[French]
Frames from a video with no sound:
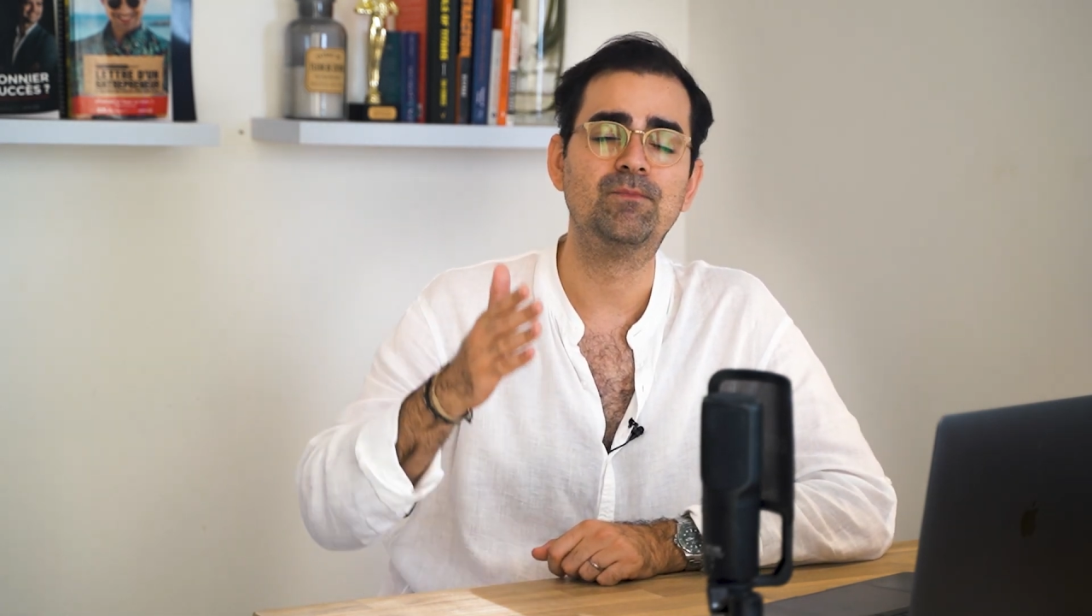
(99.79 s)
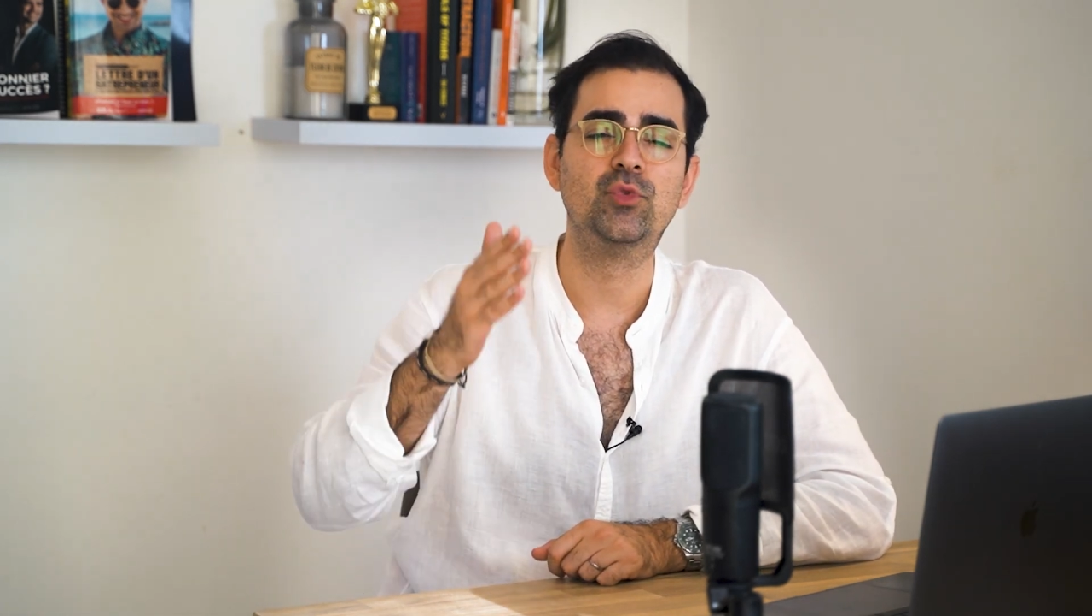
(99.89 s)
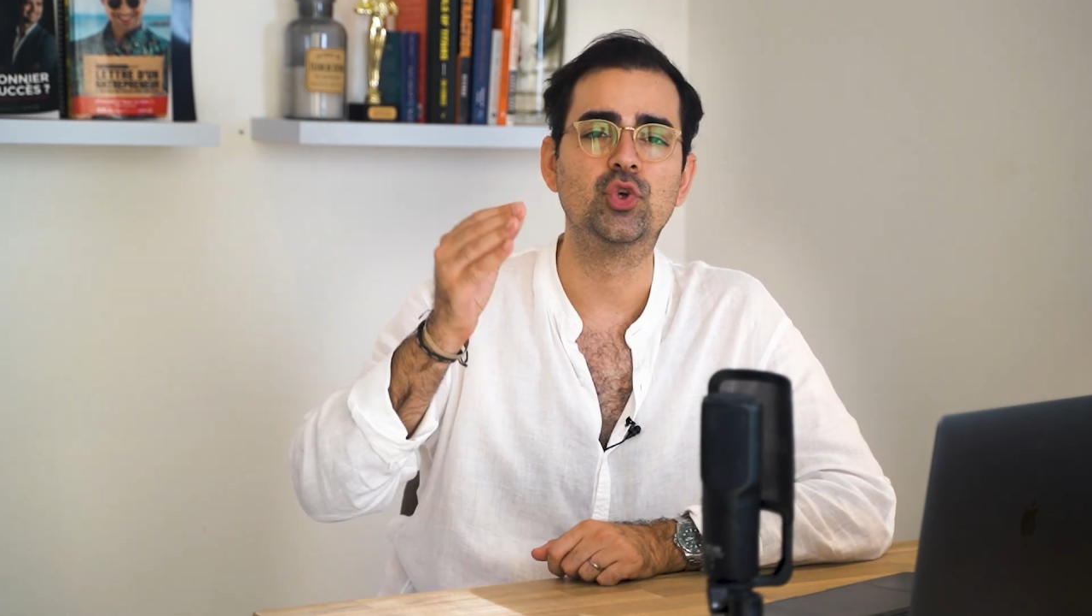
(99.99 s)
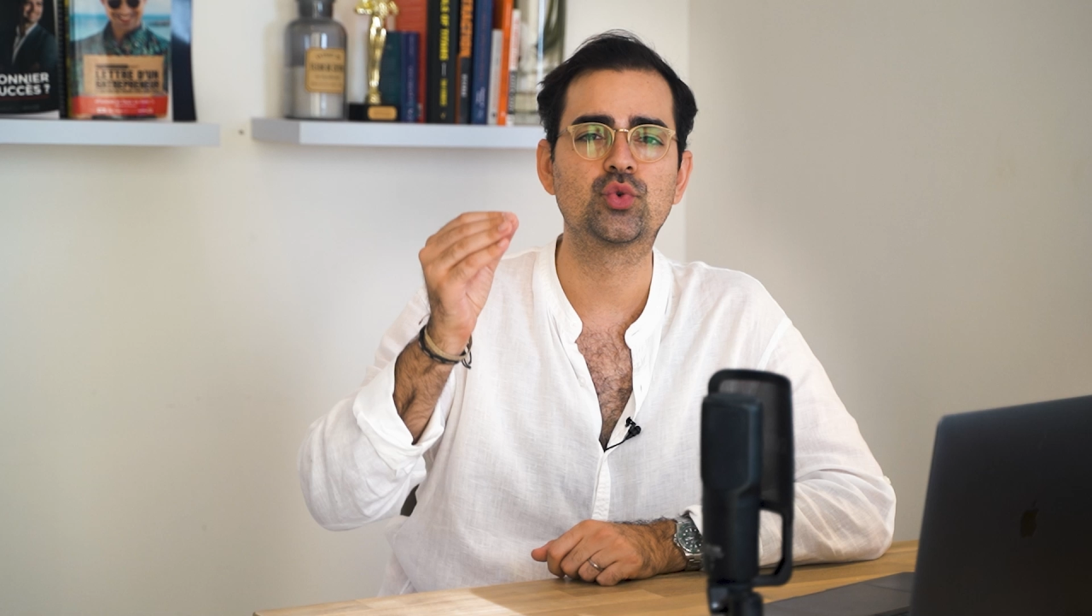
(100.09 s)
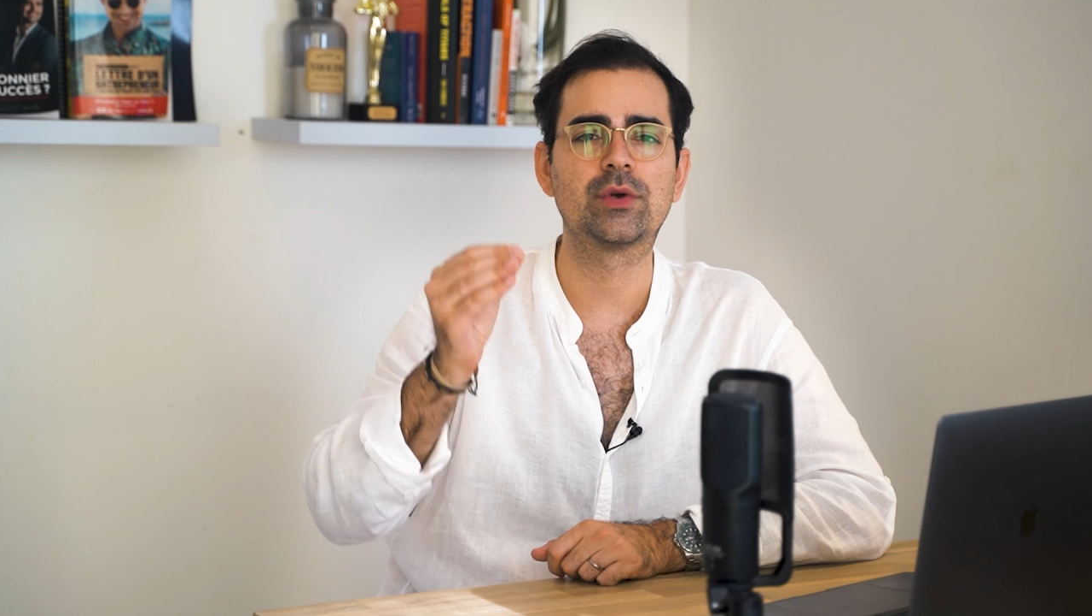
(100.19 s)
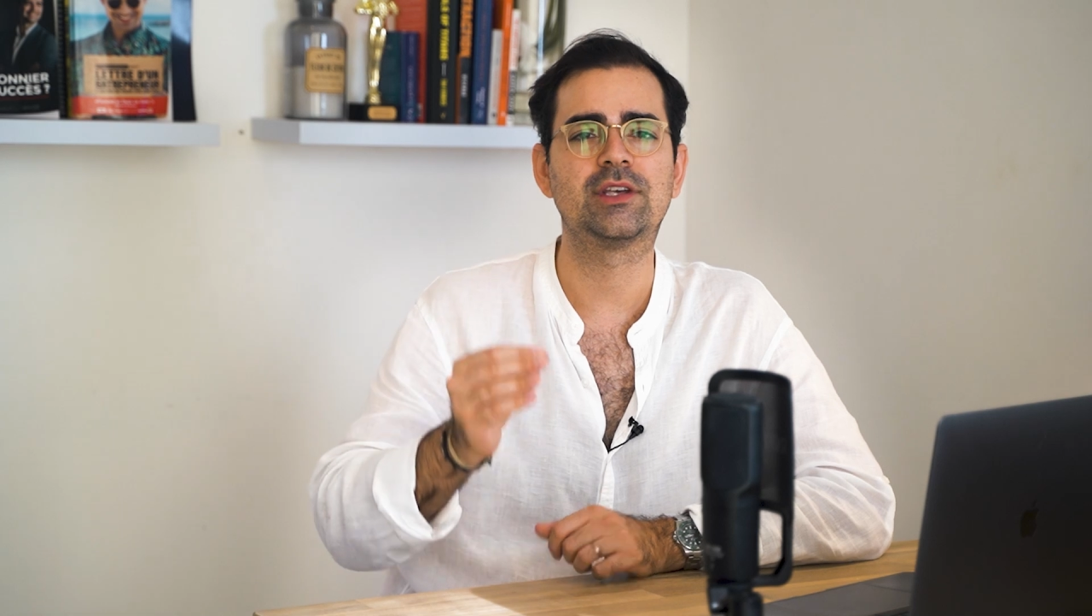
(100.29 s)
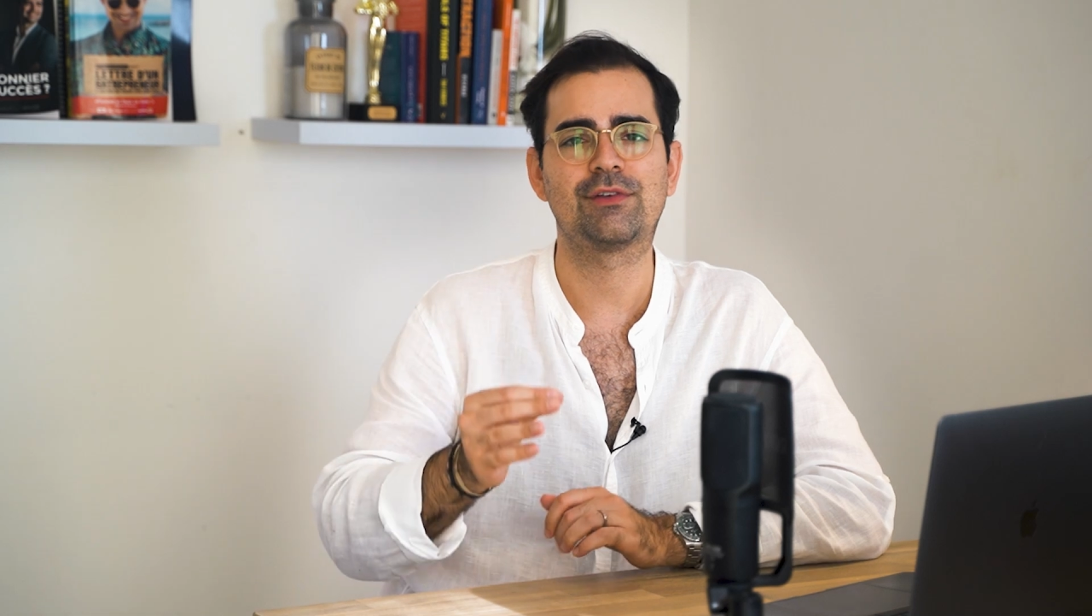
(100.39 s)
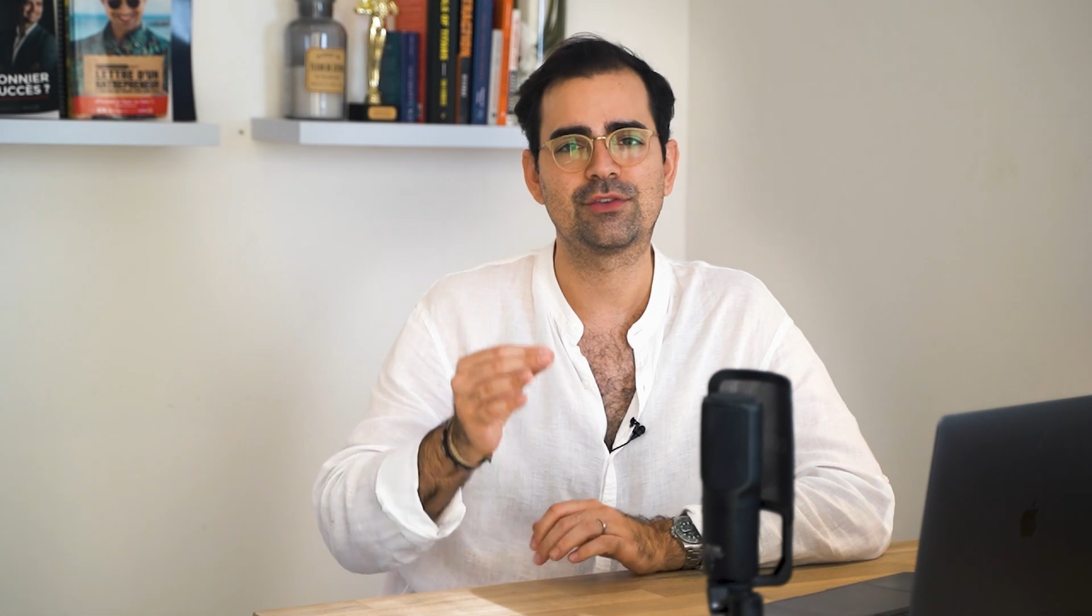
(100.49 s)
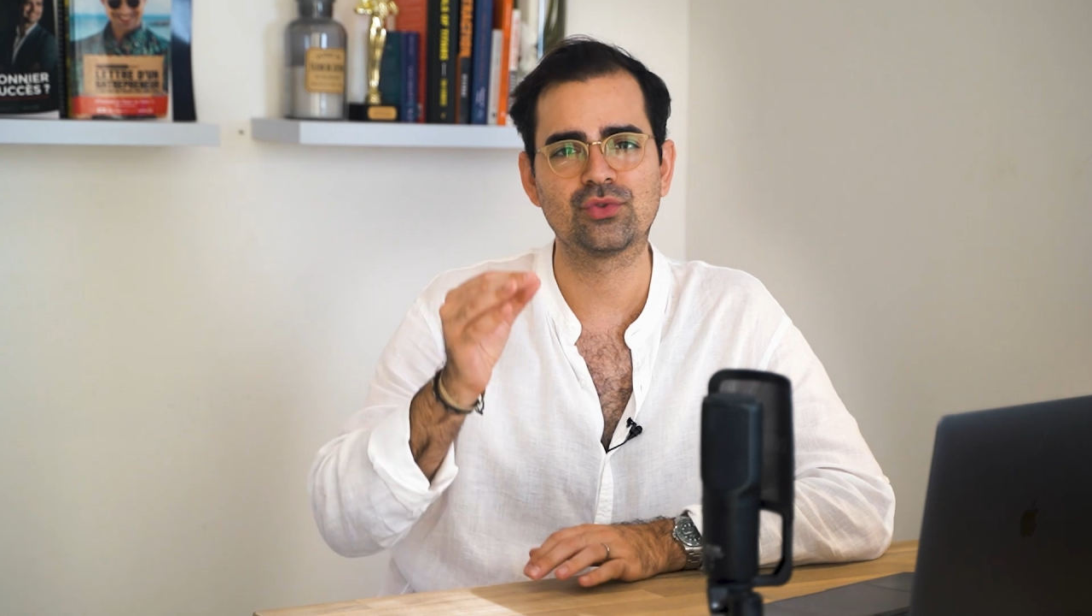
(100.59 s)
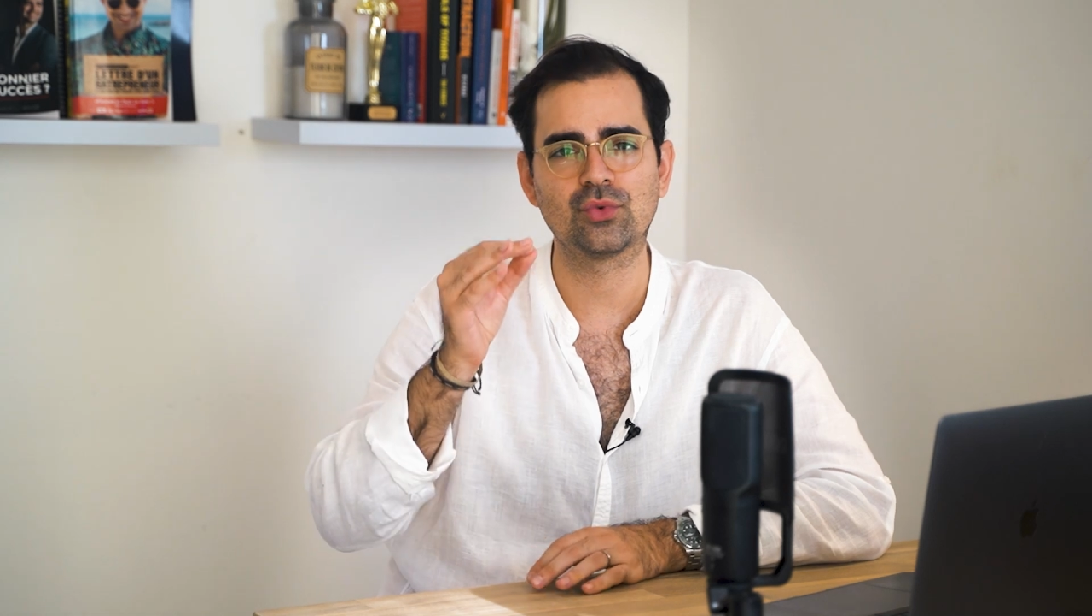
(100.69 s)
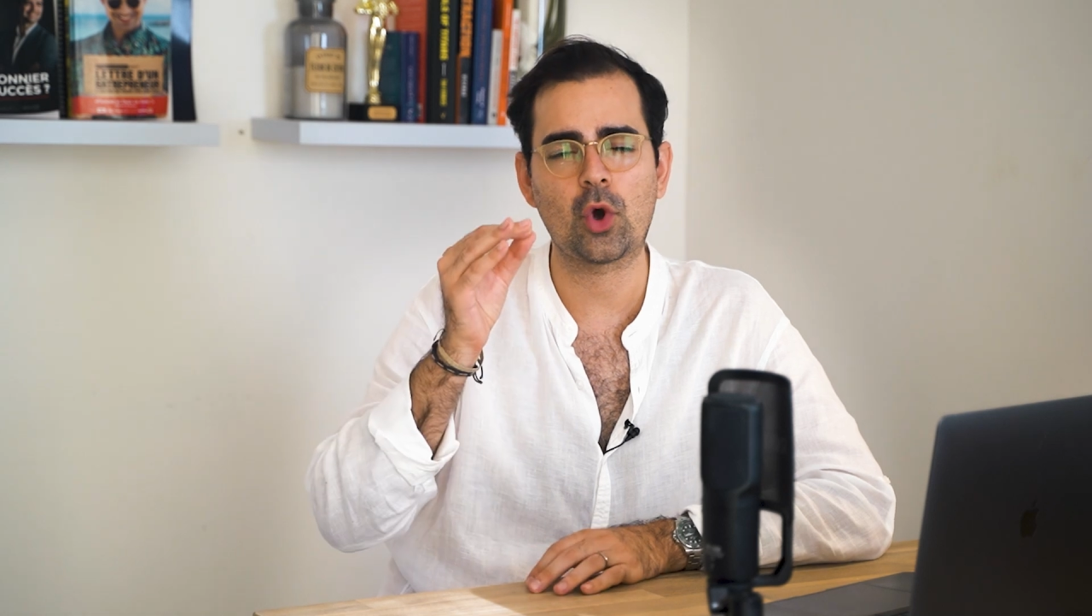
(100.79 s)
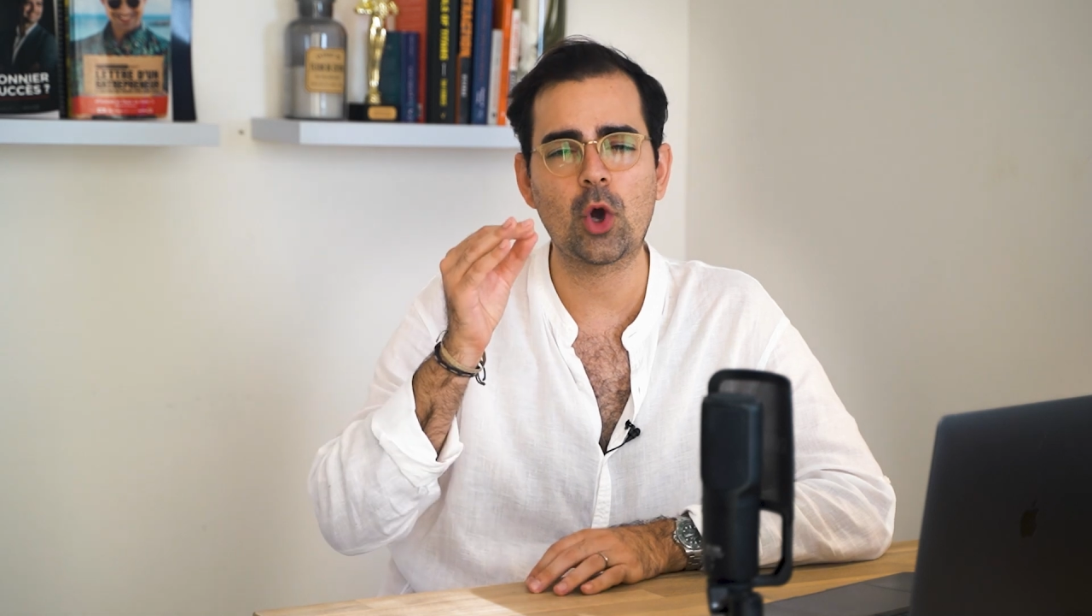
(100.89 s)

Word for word: de choisir de façon